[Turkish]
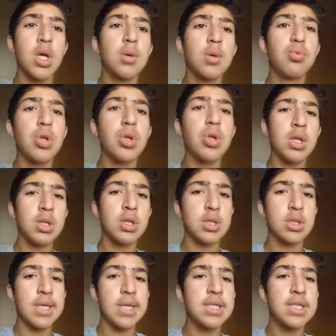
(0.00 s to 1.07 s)
buradan
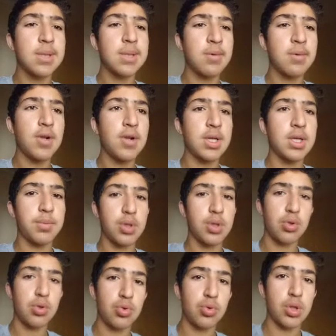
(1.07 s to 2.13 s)
genişletme falan
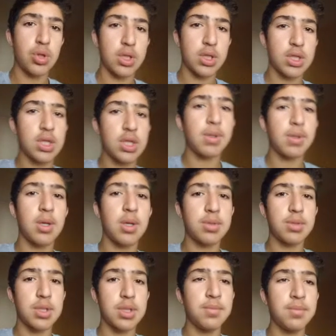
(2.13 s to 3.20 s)
yapıyorsunuz arkadaşlar. Ben
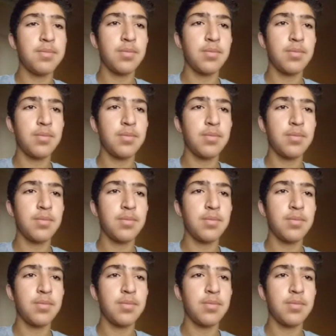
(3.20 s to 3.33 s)
yapmıştım.